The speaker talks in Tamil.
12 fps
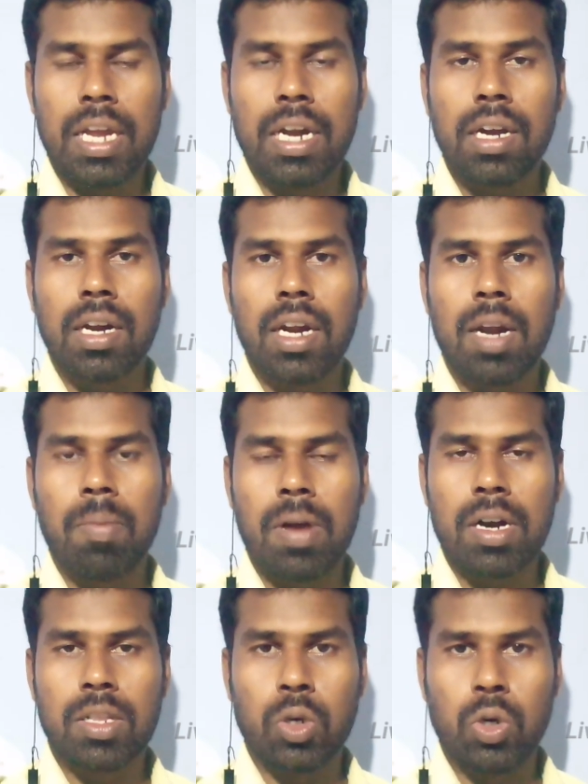எண்ணங்களால்
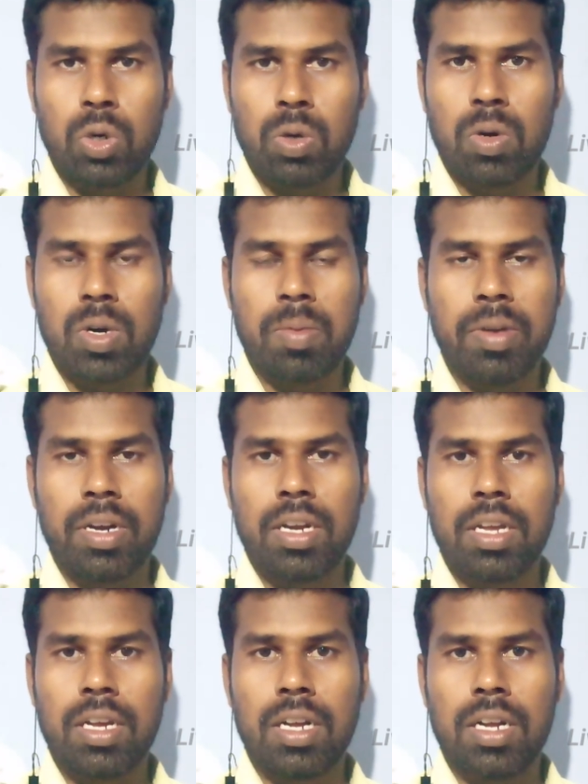மாற்றத்தை கொண்டு வரணும்
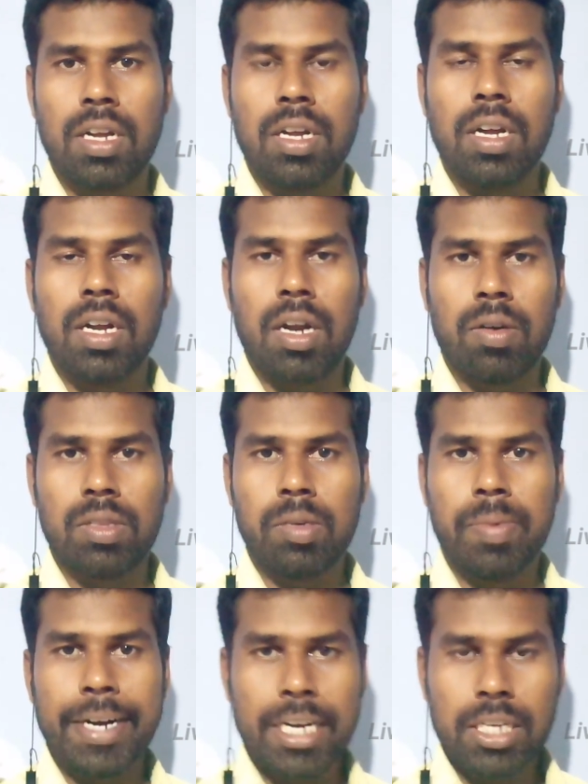அப்படின்ட்டு நான் வந்து
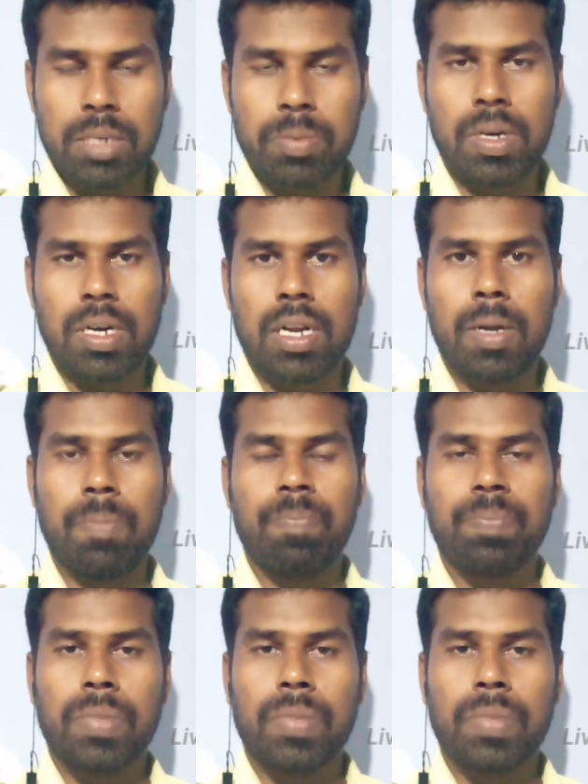மெடிடேஷன் பண்ணுறேன்